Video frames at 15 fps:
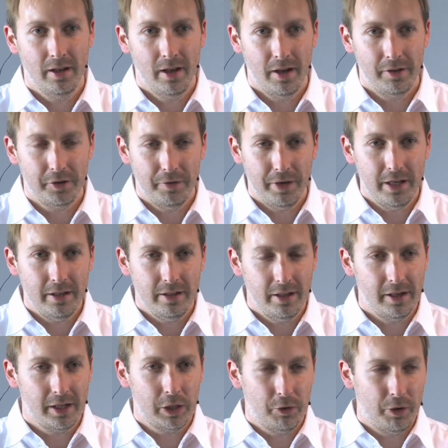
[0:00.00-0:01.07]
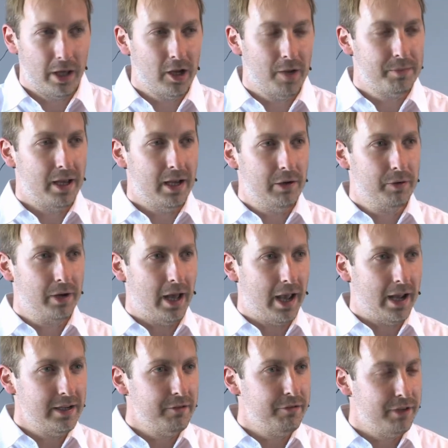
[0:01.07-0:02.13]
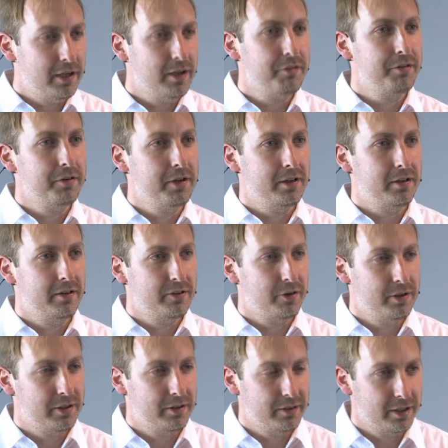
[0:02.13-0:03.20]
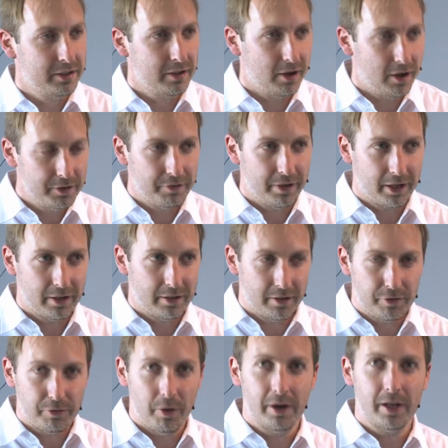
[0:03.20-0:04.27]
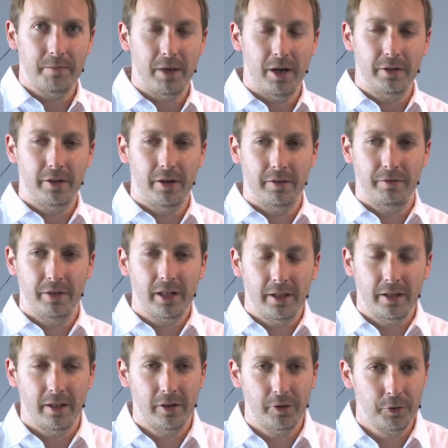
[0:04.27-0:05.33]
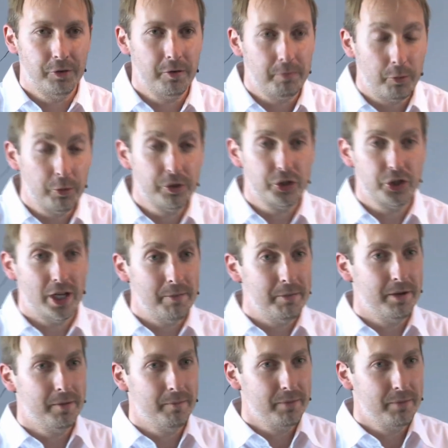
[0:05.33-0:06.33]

Also wenn Ihre QA-Abteilung einen Fehler findet, dann sollte sich der Handwerker, der es vorhin gebaut hat, wirklich in Grund und Boden schämen.